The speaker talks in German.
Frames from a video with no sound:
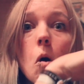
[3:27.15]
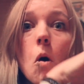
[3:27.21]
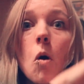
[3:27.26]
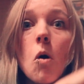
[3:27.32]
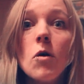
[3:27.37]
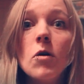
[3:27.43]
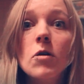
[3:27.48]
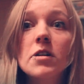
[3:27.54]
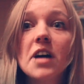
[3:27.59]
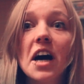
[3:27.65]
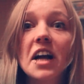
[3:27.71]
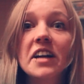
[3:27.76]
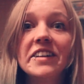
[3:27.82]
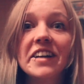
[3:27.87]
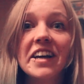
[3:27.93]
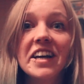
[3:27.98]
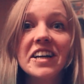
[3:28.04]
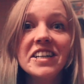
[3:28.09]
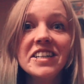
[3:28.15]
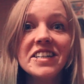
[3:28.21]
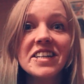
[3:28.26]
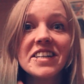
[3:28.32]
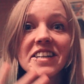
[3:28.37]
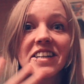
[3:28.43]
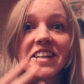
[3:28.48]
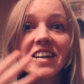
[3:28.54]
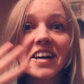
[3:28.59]
Oder
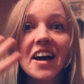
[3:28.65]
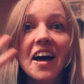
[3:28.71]
nicht?